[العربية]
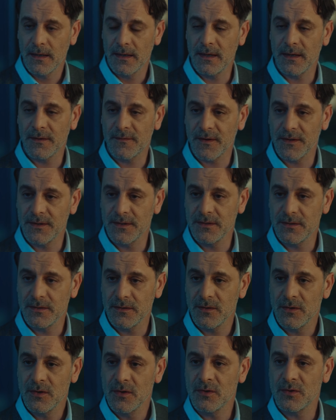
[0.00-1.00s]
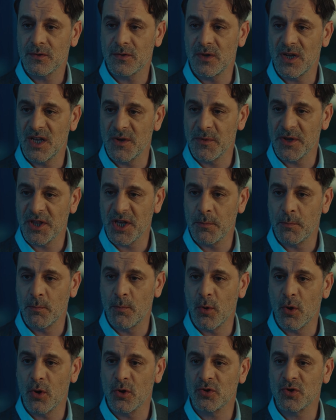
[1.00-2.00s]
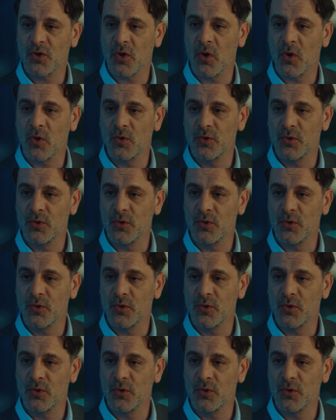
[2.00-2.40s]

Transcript: طالما سليمان بيك في له ديون على